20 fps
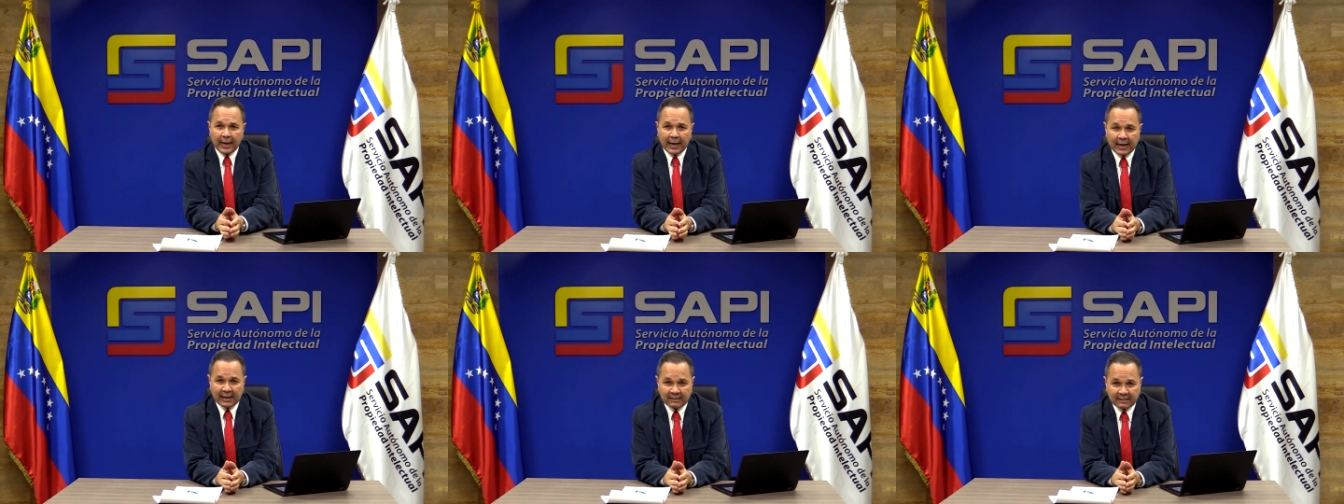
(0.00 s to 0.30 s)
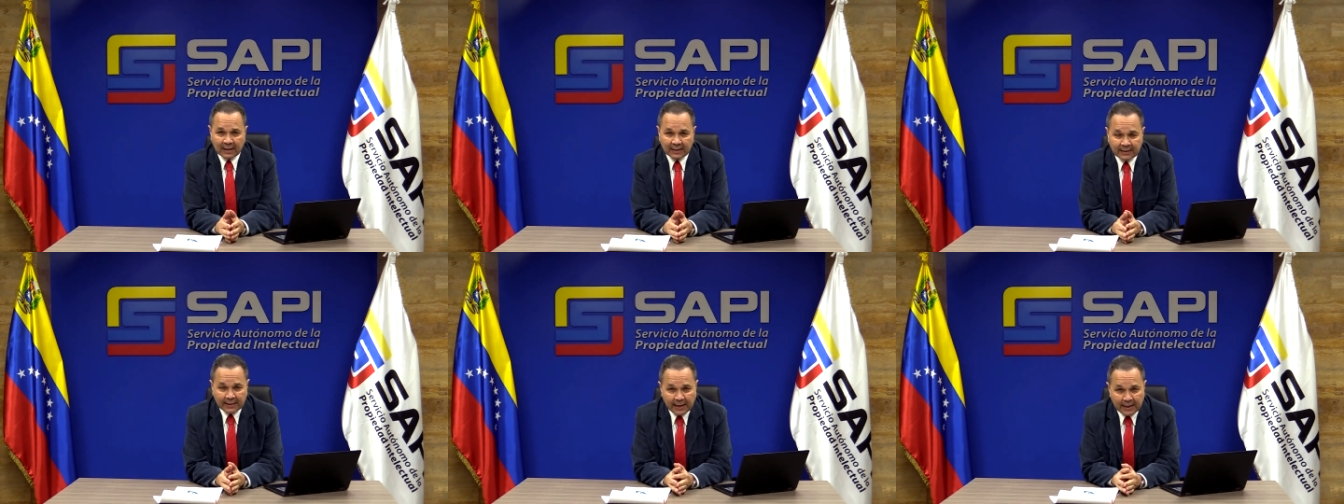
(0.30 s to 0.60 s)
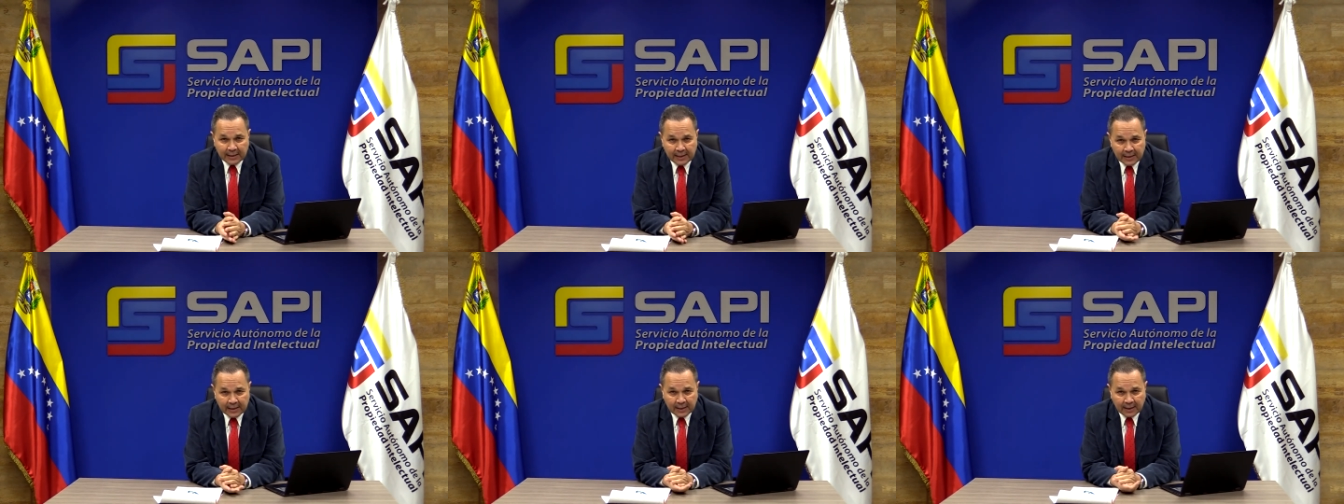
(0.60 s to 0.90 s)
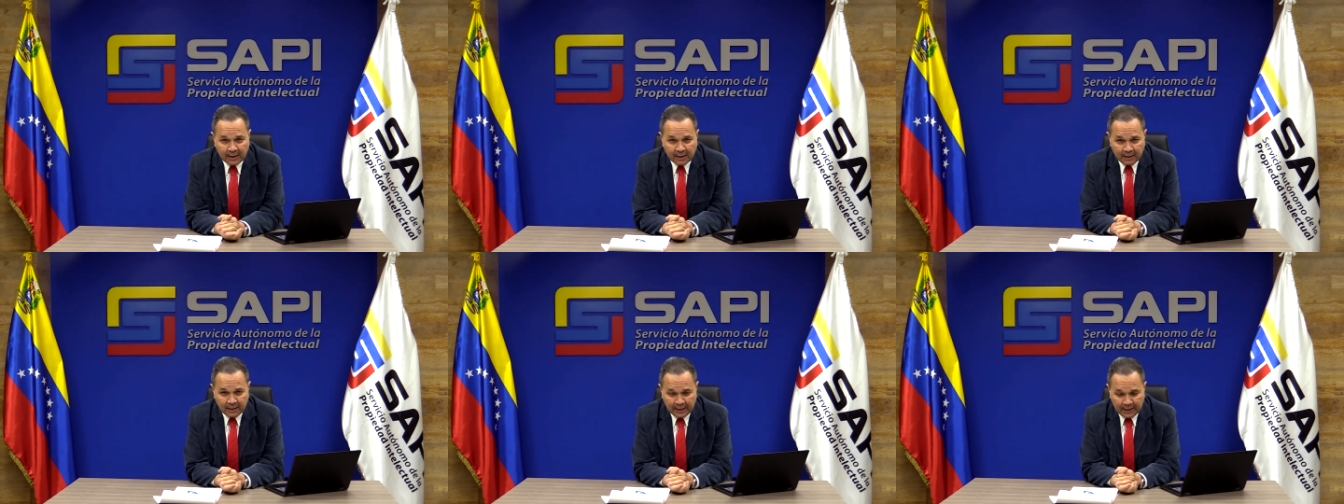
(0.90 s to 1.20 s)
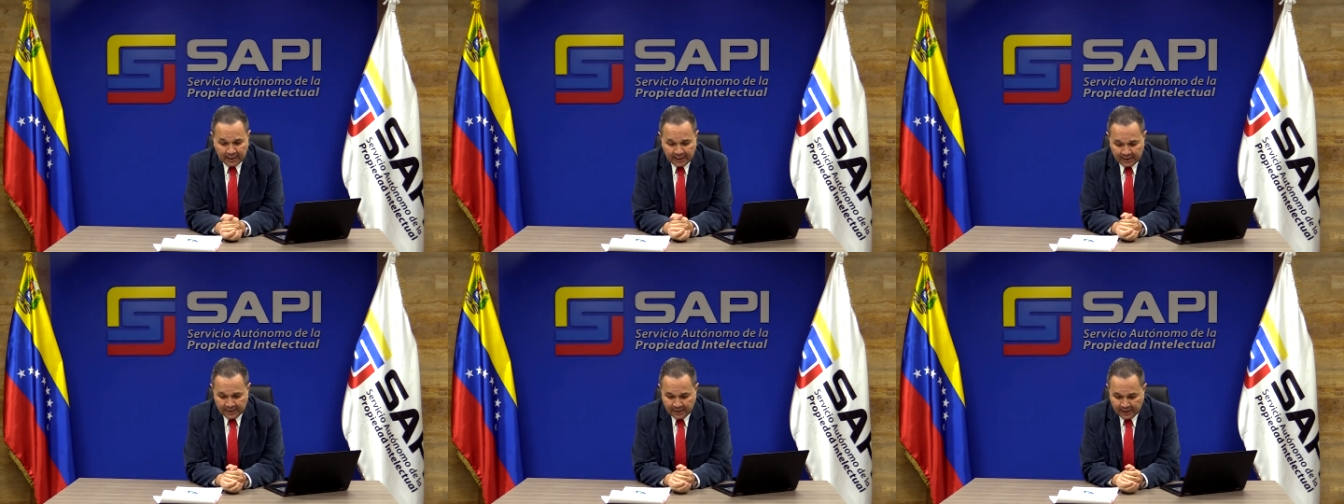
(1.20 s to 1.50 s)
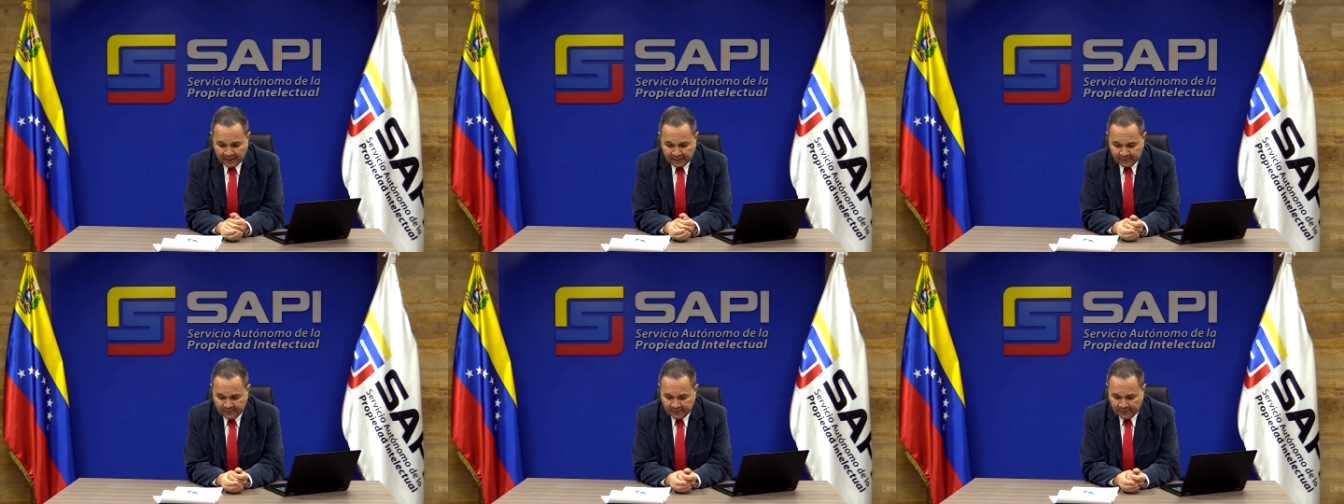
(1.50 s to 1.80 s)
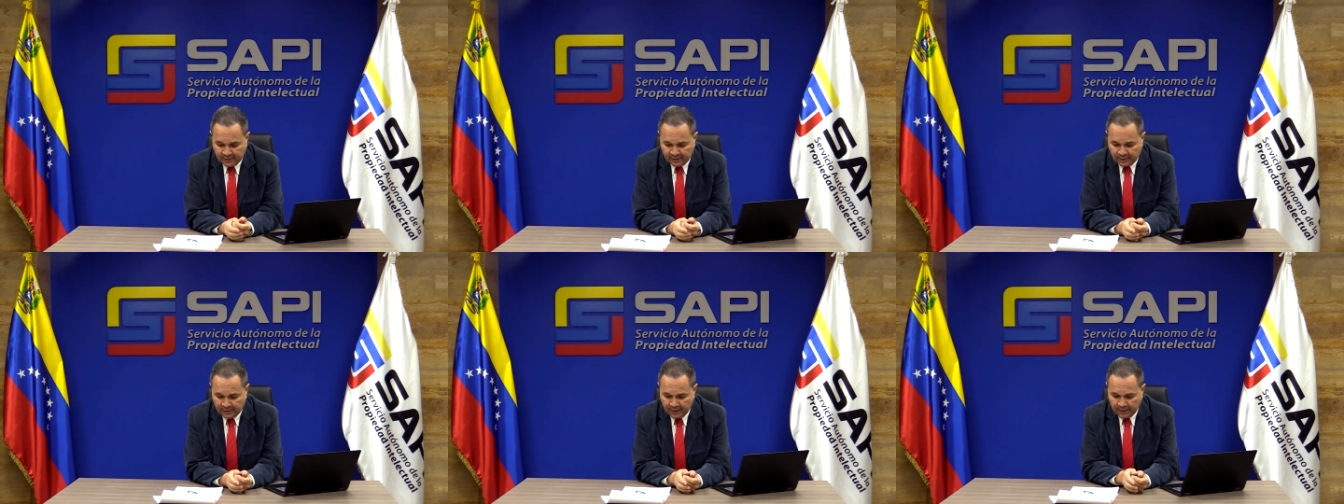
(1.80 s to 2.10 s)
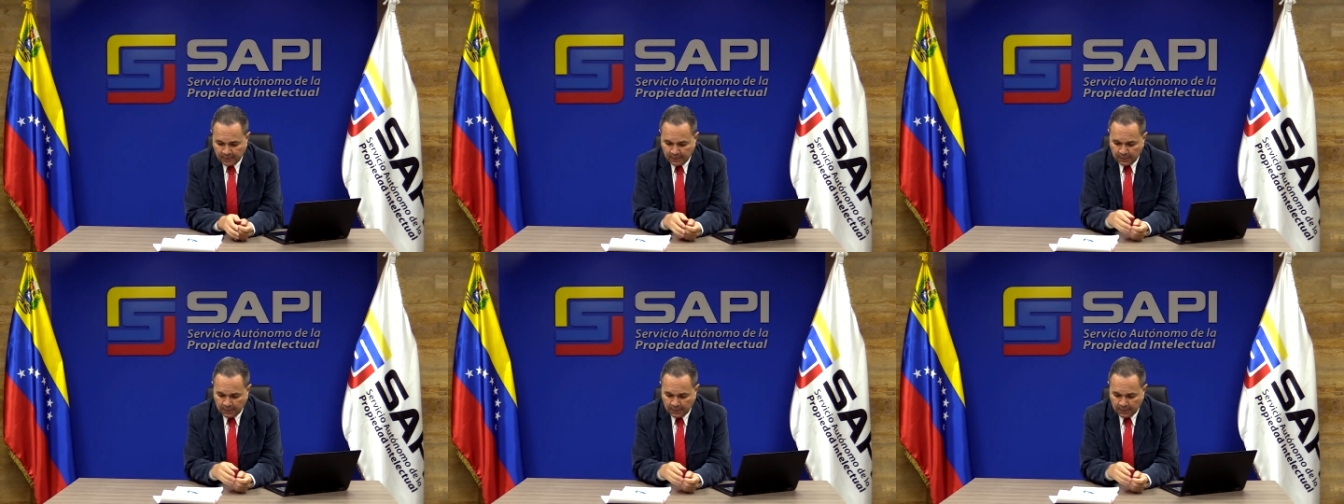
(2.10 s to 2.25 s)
esa técnica que ya existe.